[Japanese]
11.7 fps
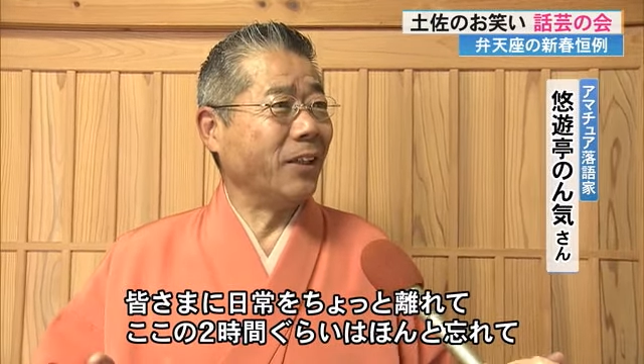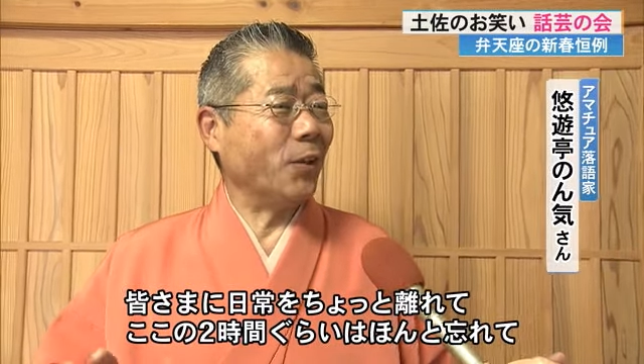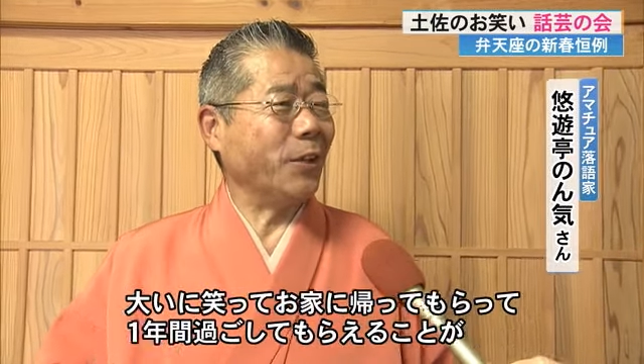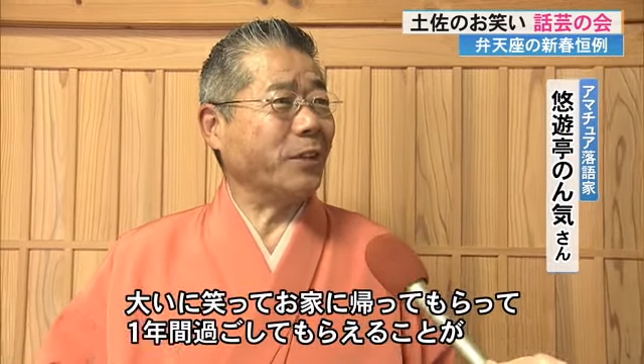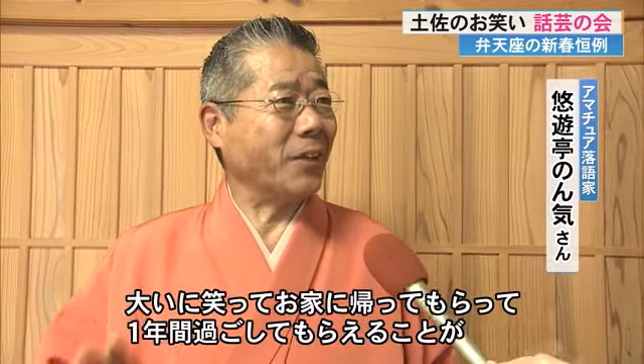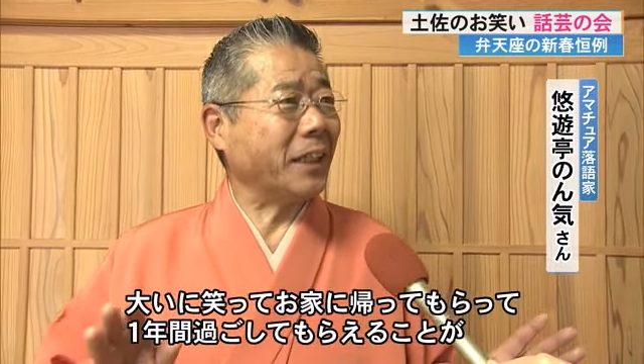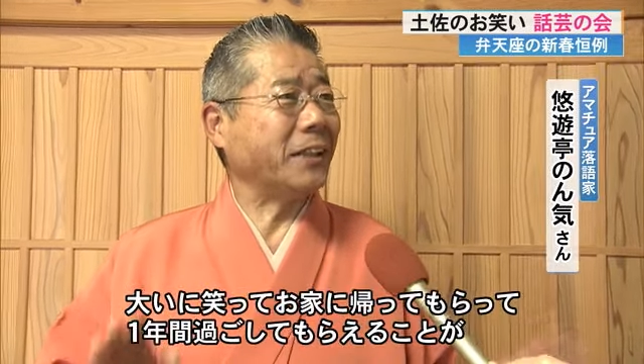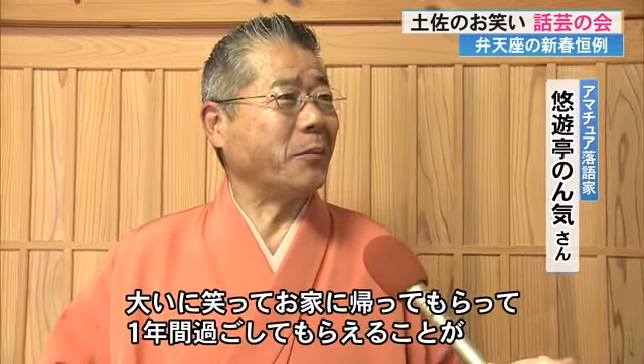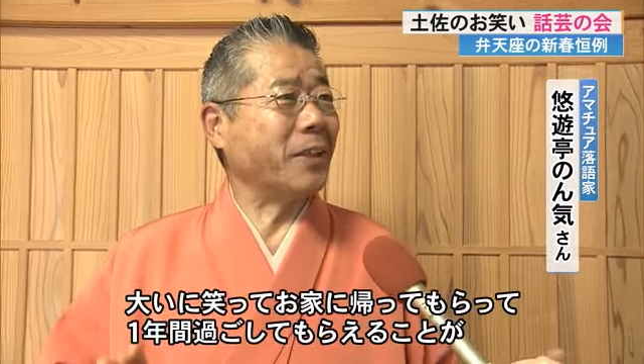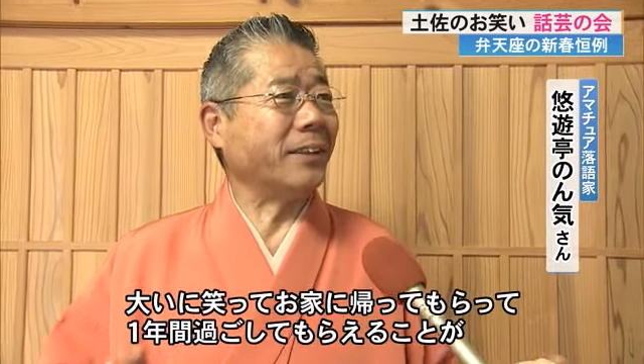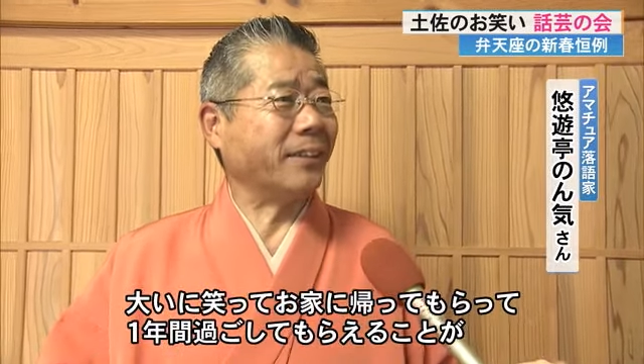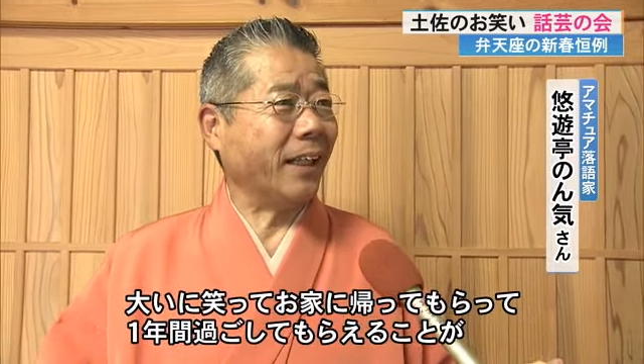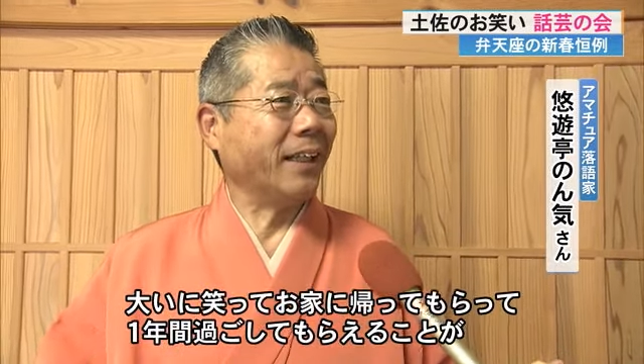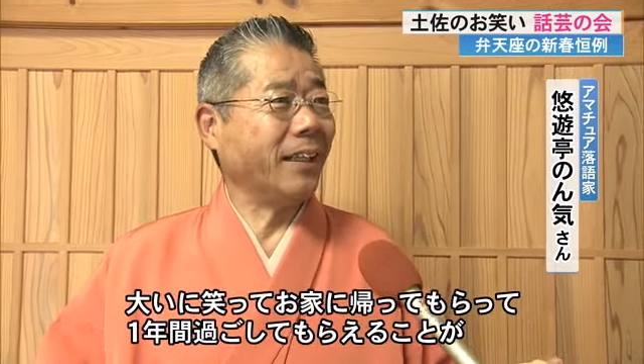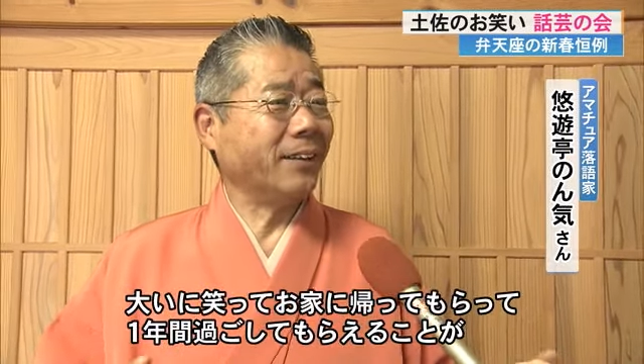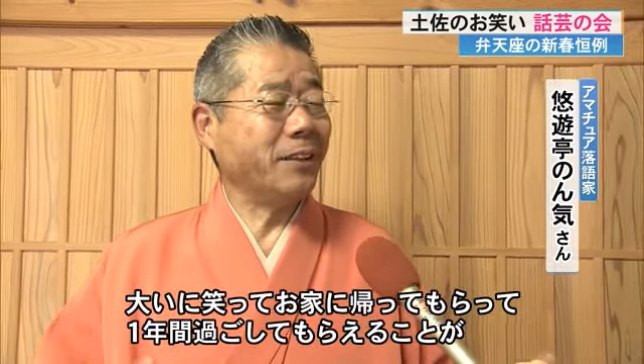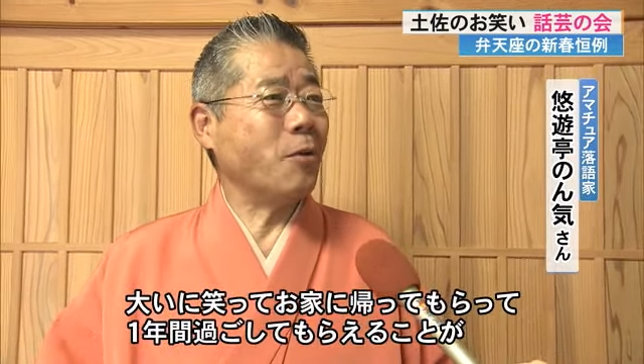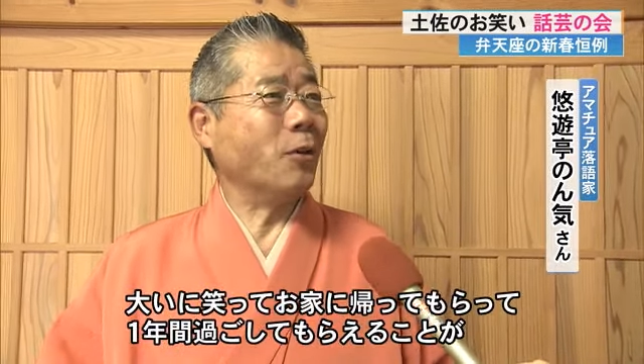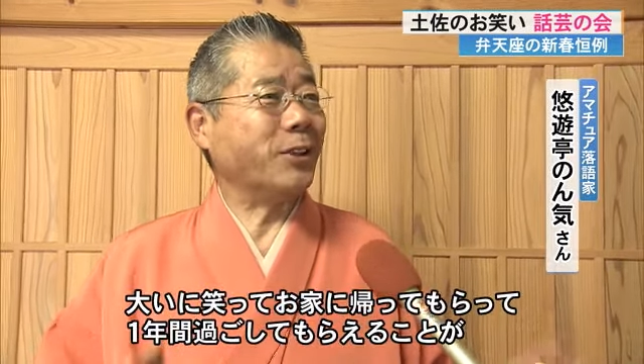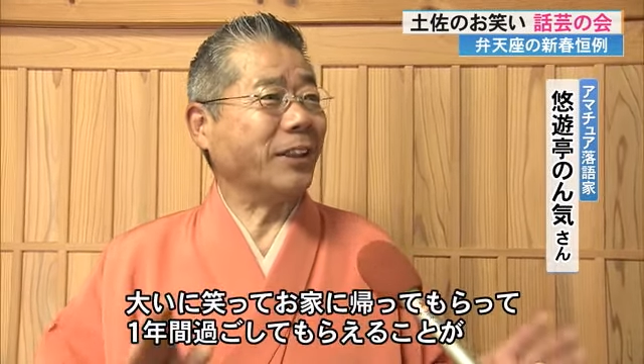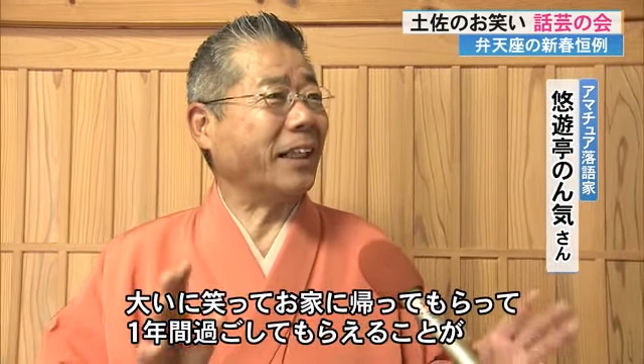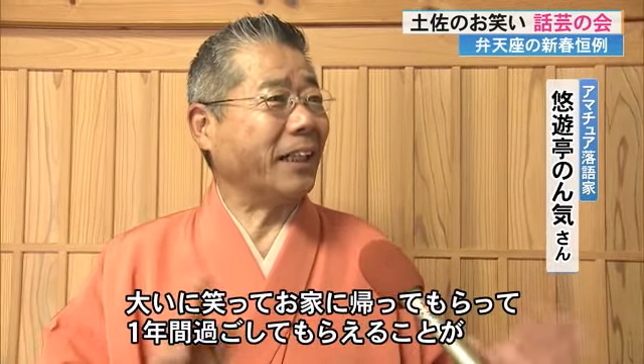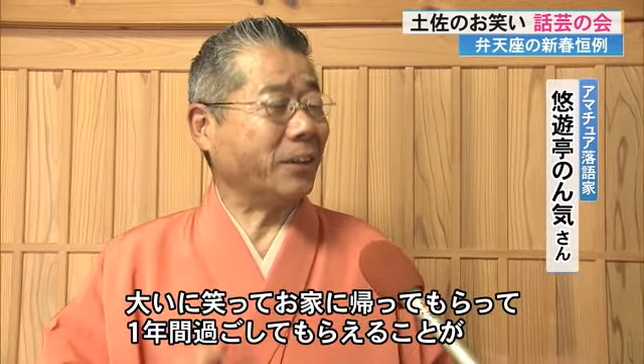大いに笑ってもらってでもう
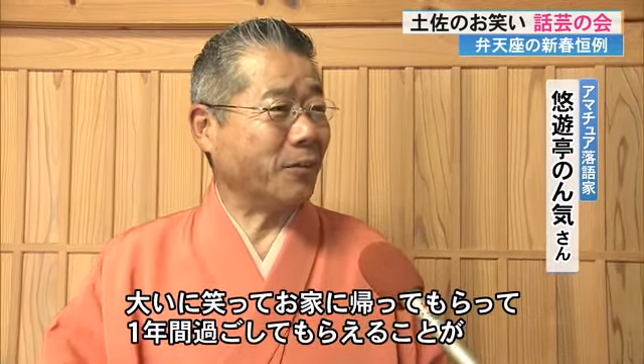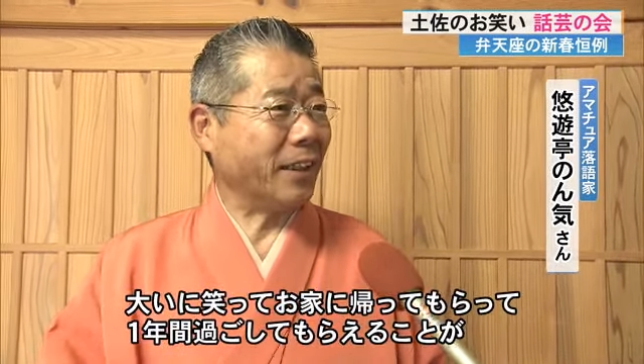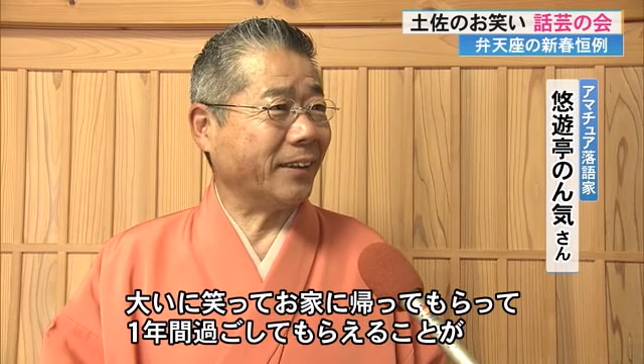ちに帰っても